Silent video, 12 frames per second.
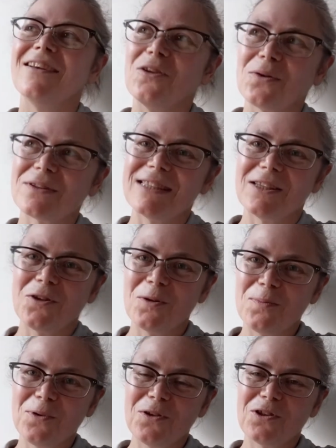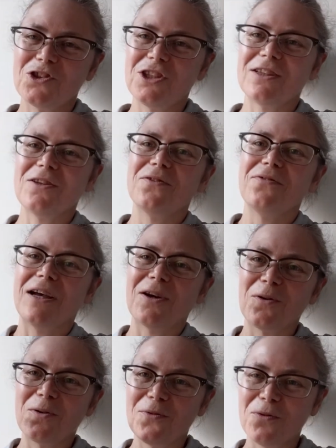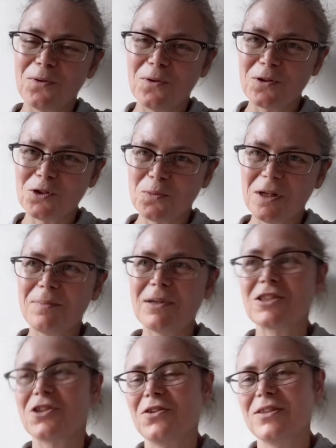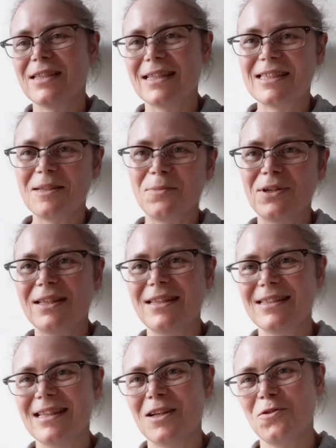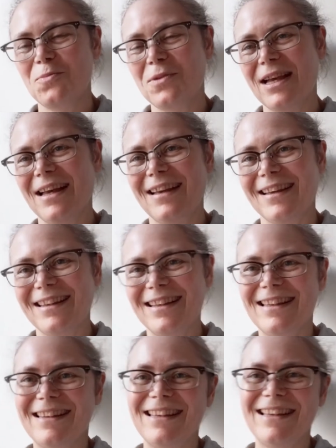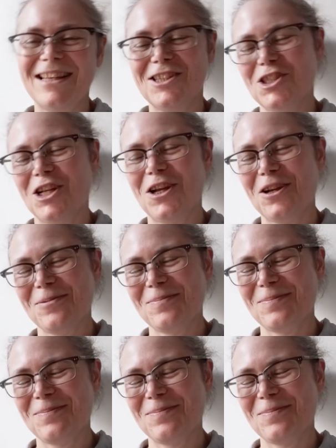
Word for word: Donc, c'est un peu logique de faire un feu de joie parce que ça symbolise la lumière et l'été et la chaleur.